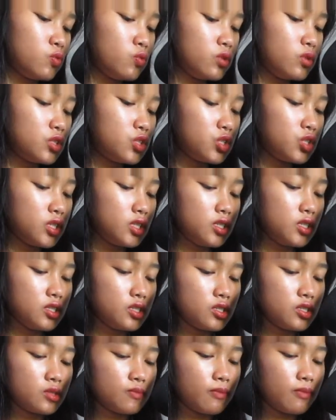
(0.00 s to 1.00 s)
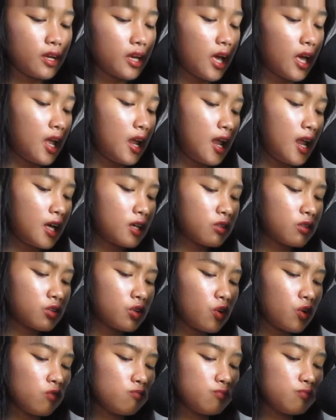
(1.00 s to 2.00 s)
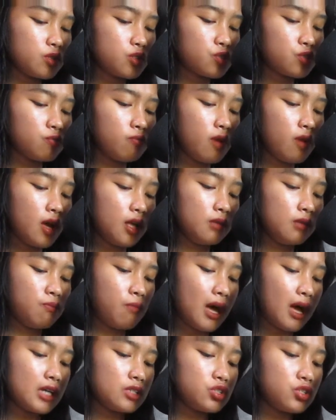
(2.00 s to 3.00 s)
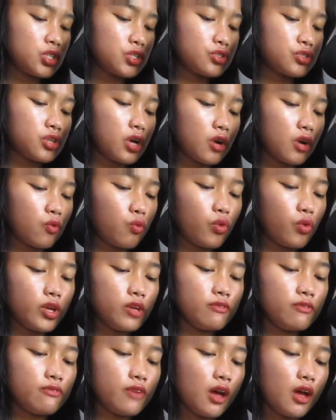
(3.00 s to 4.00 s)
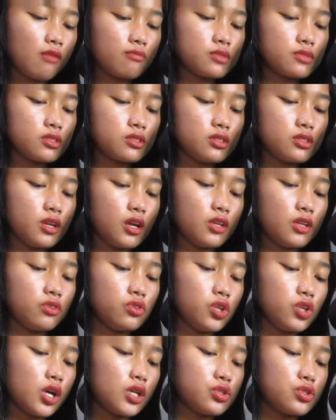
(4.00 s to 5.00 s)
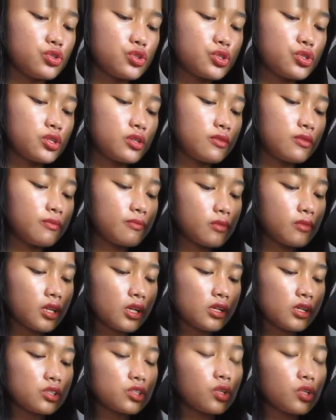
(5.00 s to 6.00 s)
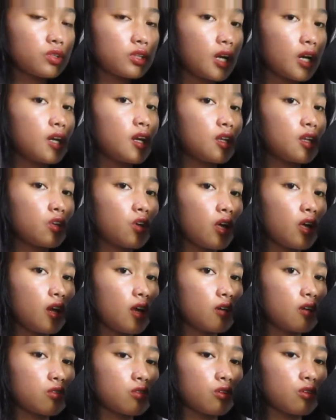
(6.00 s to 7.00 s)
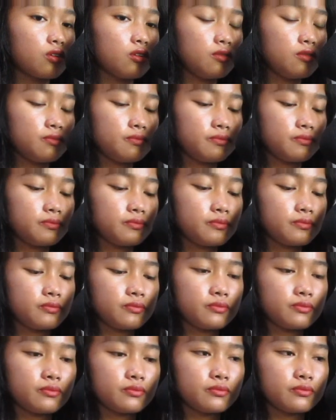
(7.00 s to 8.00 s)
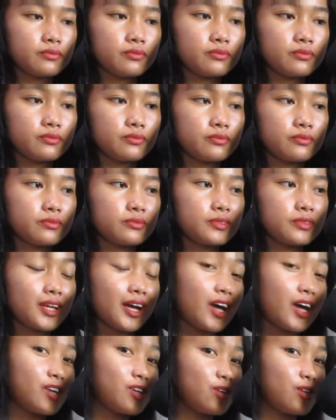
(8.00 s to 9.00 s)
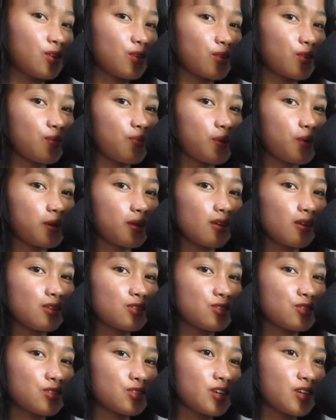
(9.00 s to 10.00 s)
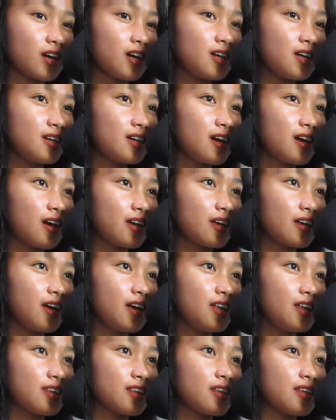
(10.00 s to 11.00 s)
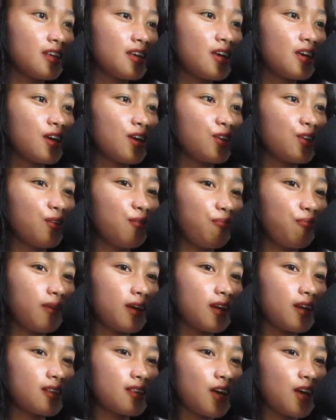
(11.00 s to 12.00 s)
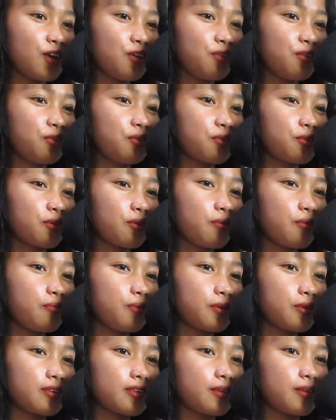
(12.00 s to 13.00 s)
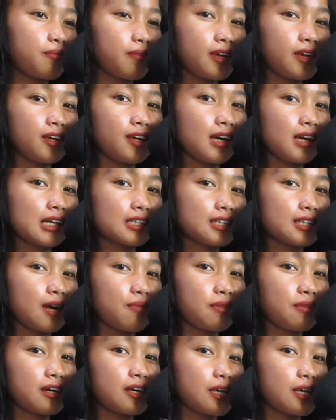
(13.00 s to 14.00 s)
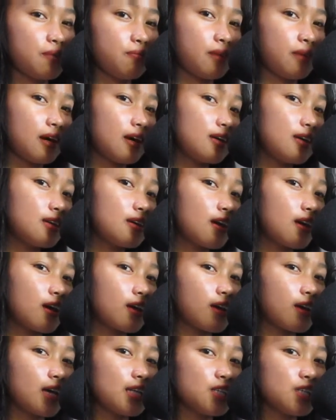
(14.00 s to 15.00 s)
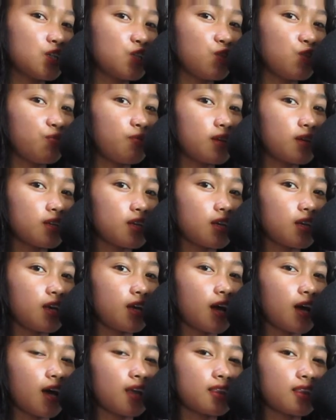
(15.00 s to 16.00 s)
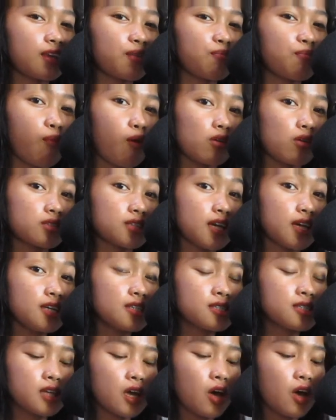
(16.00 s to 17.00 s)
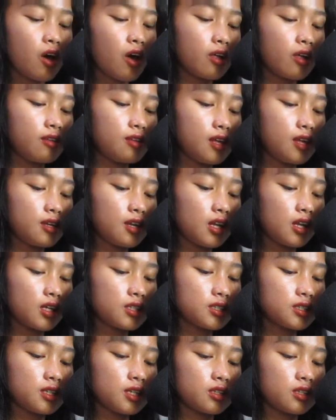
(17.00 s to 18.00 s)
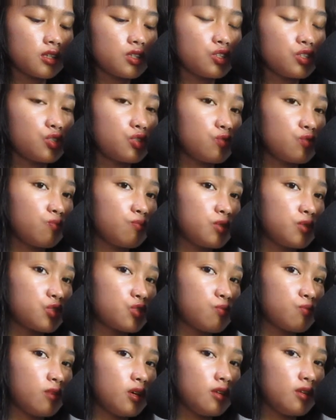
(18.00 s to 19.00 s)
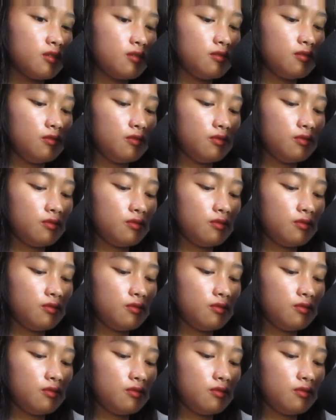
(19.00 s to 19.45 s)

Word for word: which is my Electro, Pitch Bend, Magic, Shockwave, MC, and Dodge. So, try natin Electro. In major. Ayan, gumaganon siya. Ayan. Yung para tayong robot na may kasamang iba. Ganyan yung magiging ating bosses. Then, next natin is yung pitch bend.